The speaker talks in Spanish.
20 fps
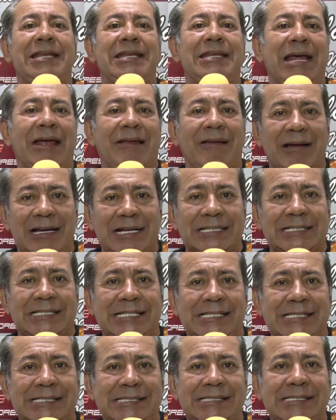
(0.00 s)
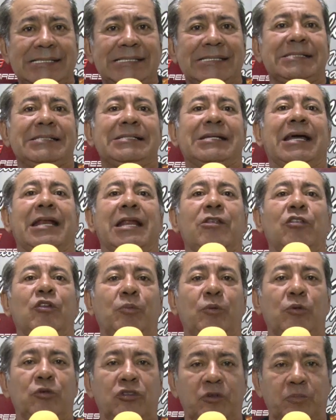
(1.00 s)
Nada haces
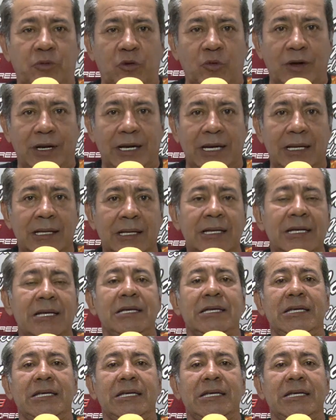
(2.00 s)
ganando puntos por fuera